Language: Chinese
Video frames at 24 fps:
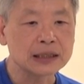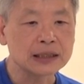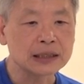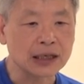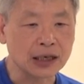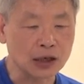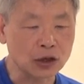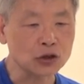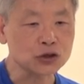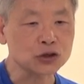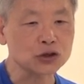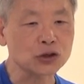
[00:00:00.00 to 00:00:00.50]

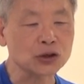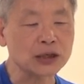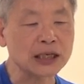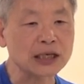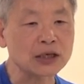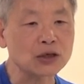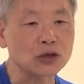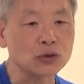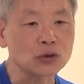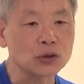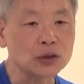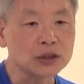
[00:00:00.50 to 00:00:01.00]
然后就
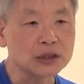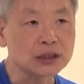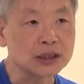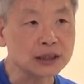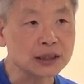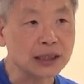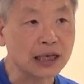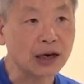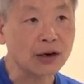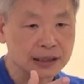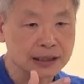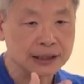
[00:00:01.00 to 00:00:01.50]
能够
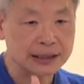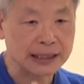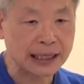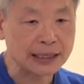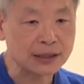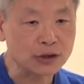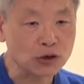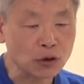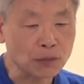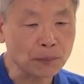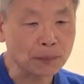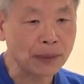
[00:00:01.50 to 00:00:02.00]
知道
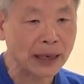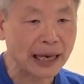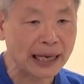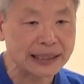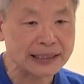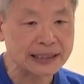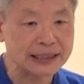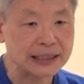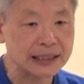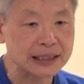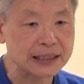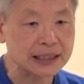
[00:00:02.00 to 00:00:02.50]
山东
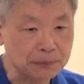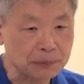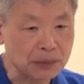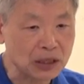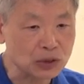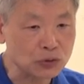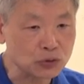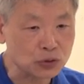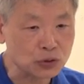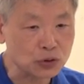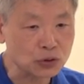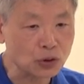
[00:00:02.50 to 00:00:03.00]
拍摄的
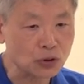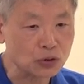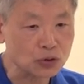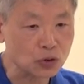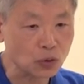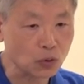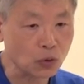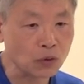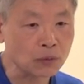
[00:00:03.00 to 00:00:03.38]
标准动作，